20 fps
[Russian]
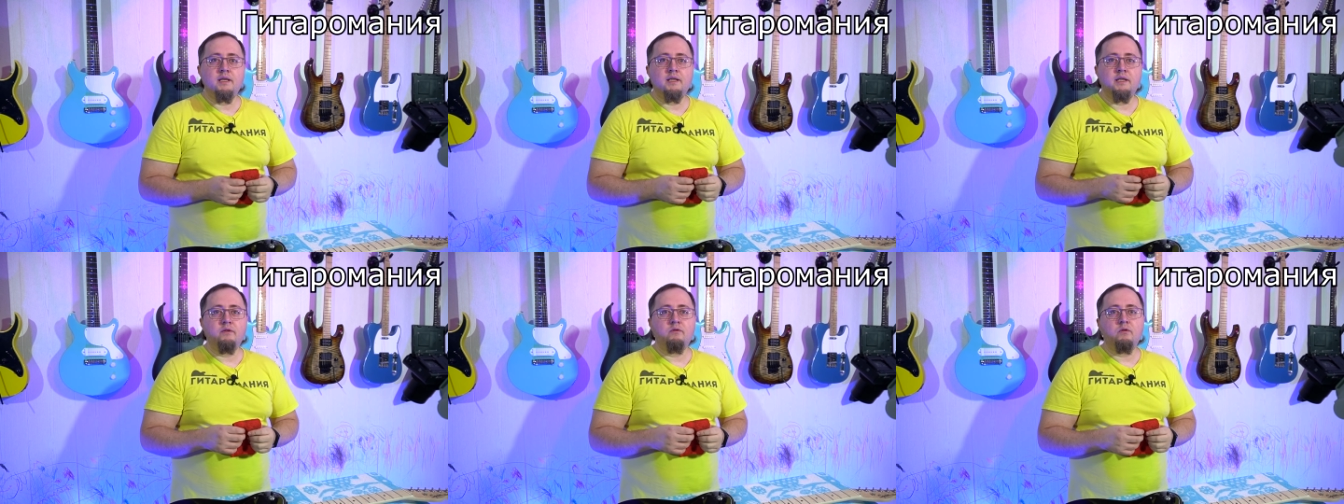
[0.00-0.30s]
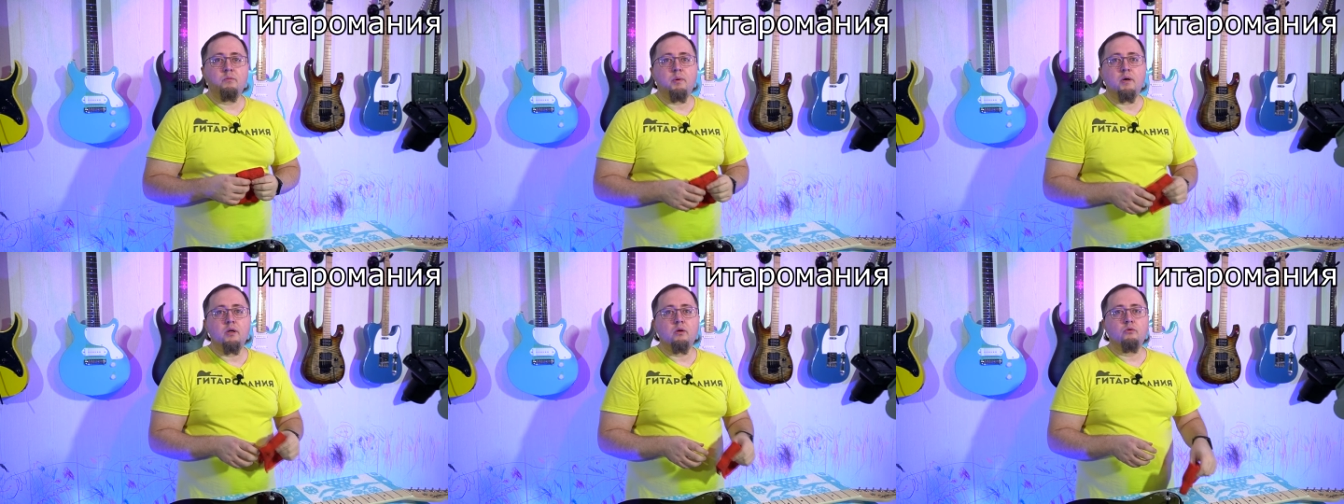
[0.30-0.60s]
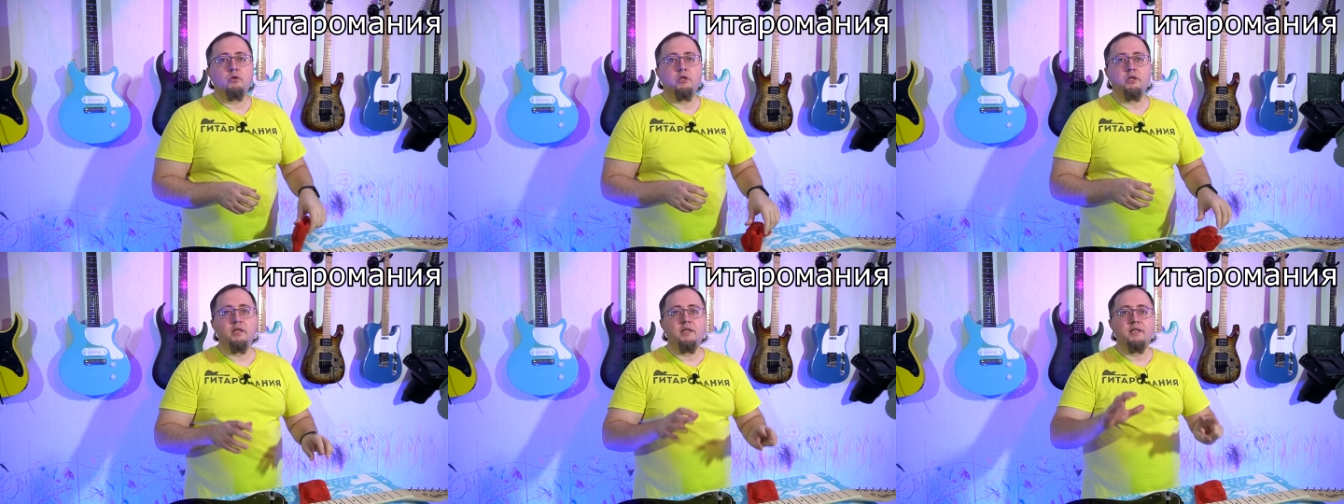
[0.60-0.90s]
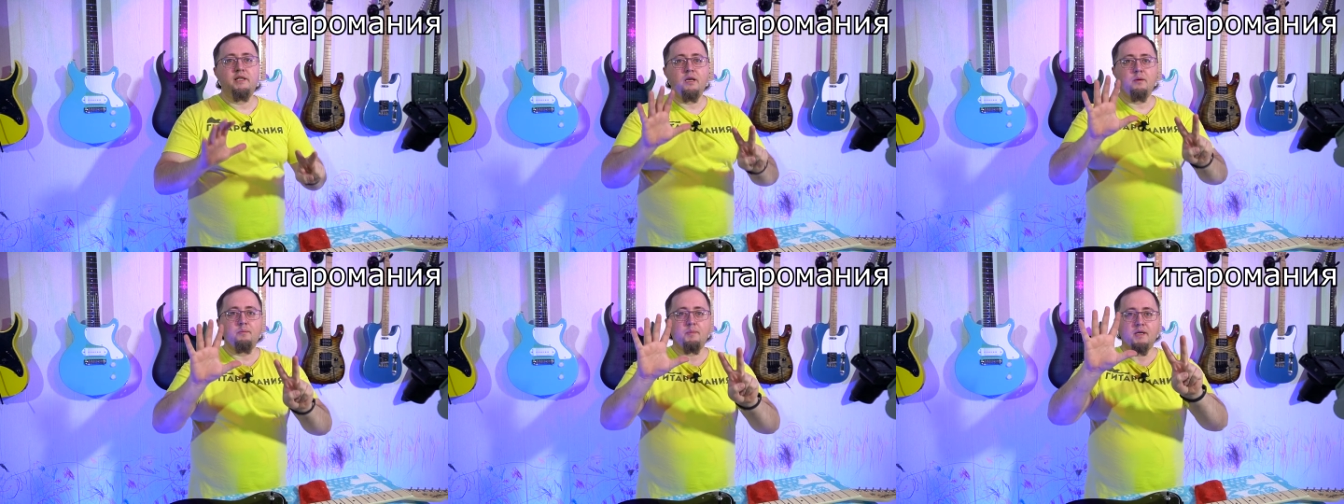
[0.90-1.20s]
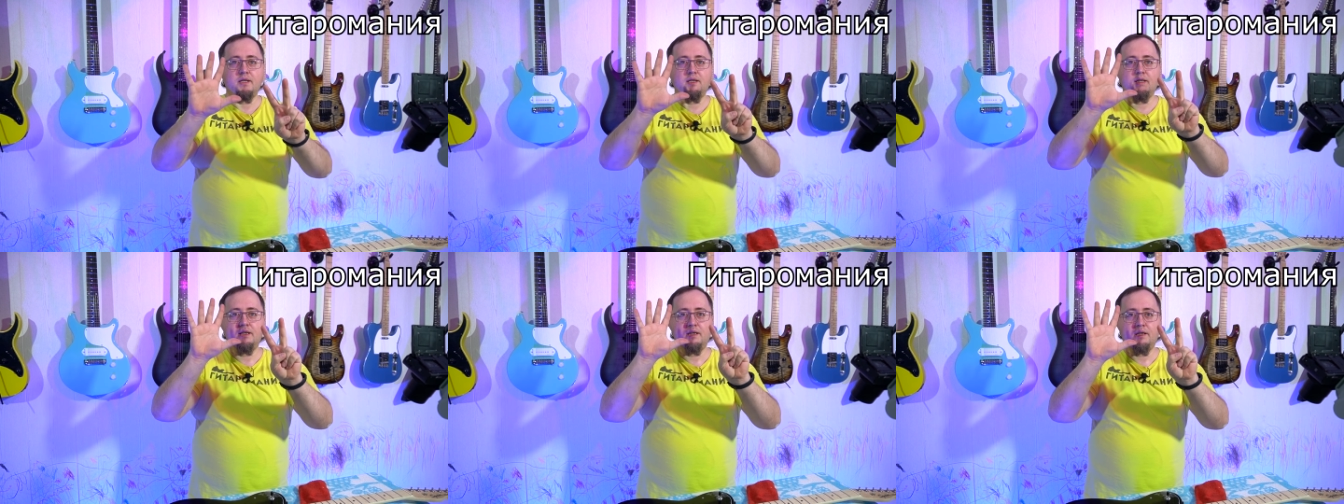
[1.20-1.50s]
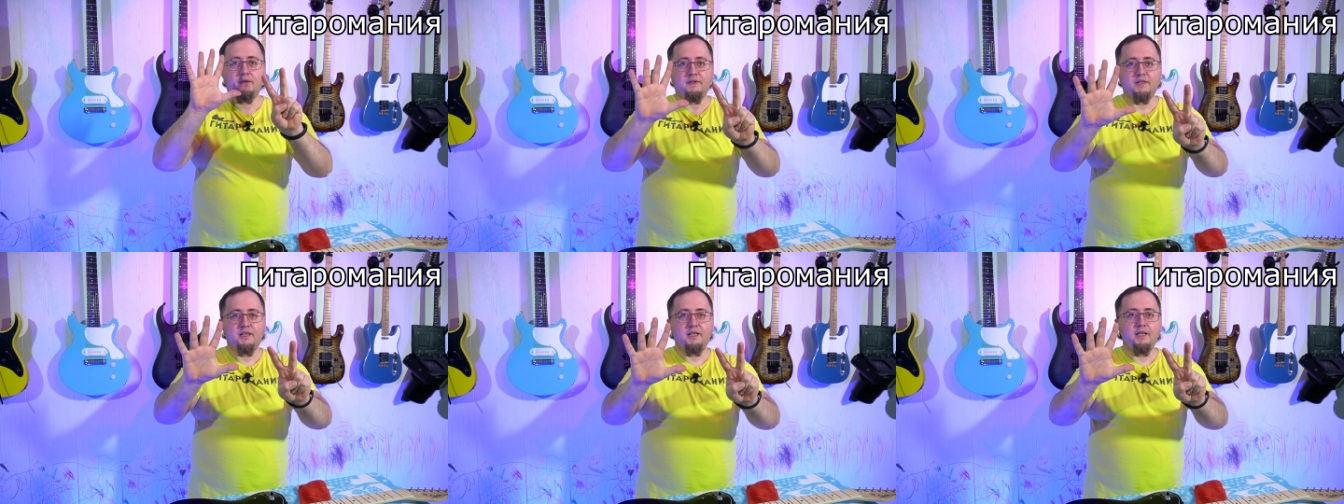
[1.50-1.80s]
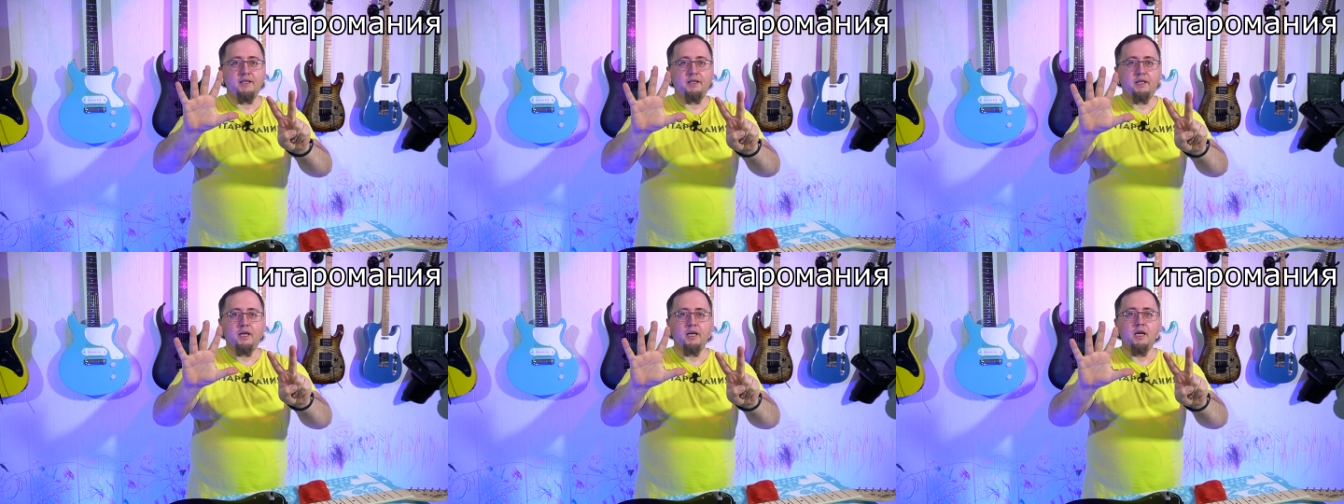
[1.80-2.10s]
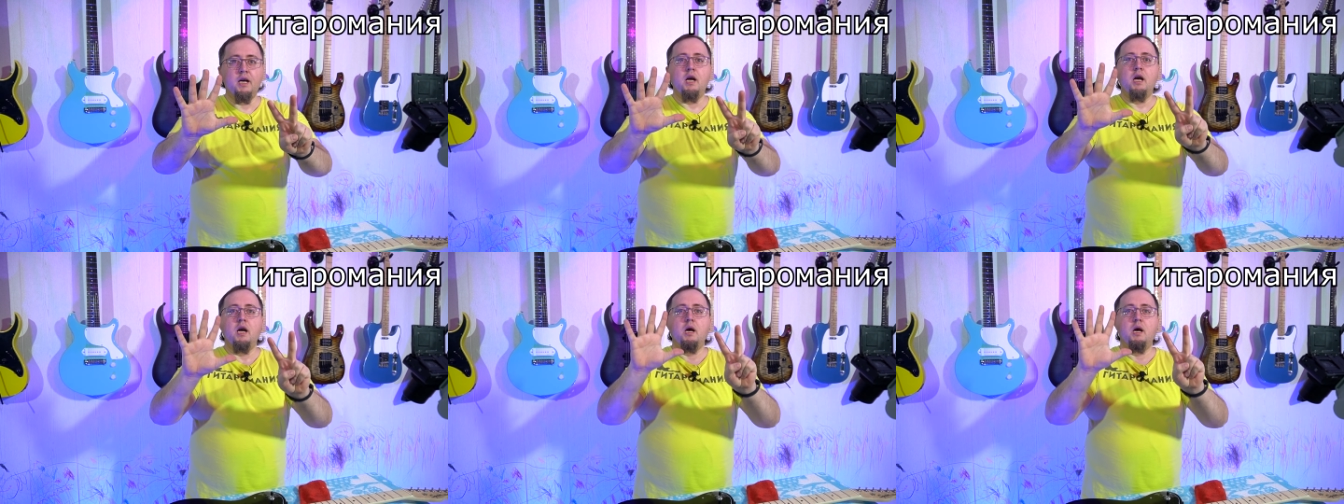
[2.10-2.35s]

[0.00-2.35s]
С ним вы получите 7% скидки